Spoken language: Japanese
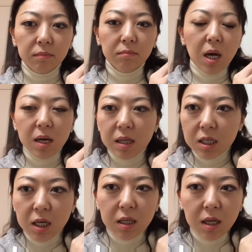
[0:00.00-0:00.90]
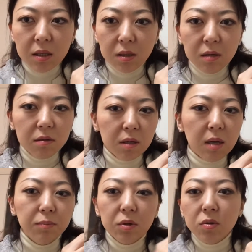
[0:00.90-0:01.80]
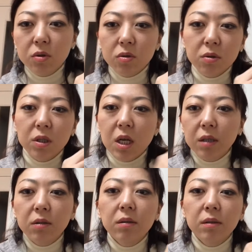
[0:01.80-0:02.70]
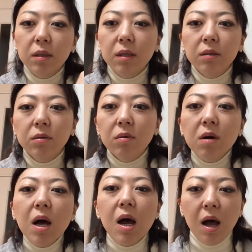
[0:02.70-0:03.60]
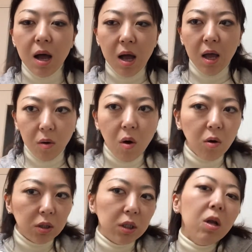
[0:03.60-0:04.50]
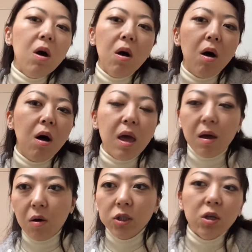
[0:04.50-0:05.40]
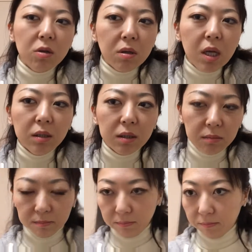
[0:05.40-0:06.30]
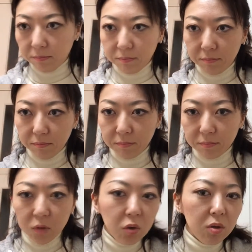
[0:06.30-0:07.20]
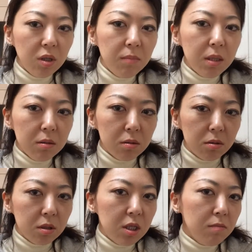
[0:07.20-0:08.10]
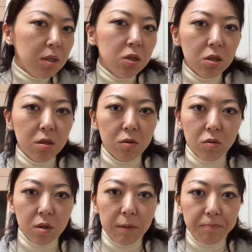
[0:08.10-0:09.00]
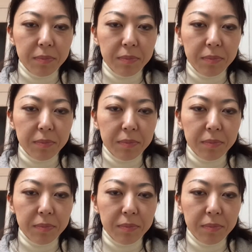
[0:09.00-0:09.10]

まあ、話し方っていうかアプローチをしていくっていうのがコーチのお仕事です。ちょっとイメージつきましたでしょうか。